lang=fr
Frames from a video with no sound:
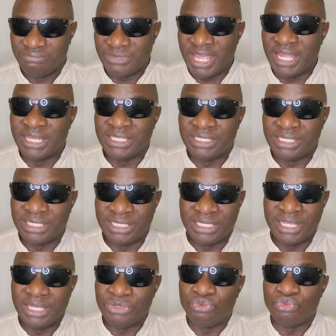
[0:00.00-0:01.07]
Elle s'y
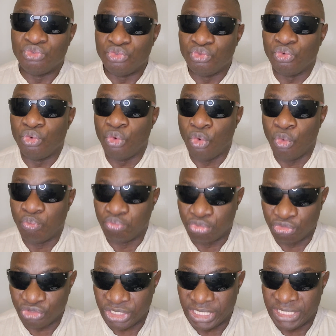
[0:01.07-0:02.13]
est toujours
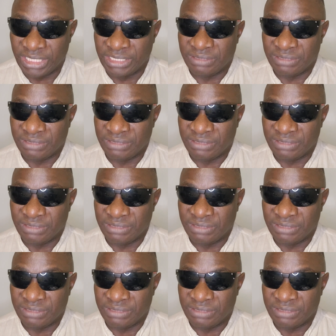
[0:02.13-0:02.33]
opposée.